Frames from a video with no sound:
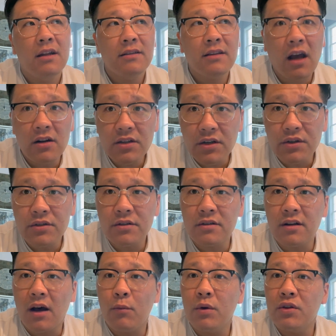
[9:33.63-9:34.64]
当这个市
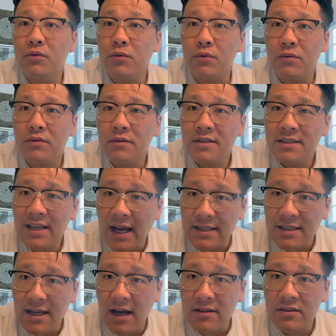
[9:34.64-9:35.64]
场温度下
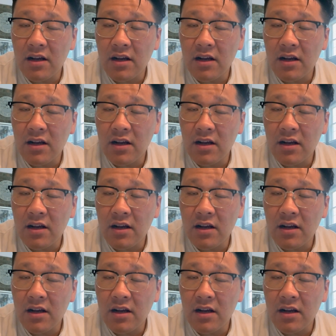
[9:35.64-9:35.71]
降，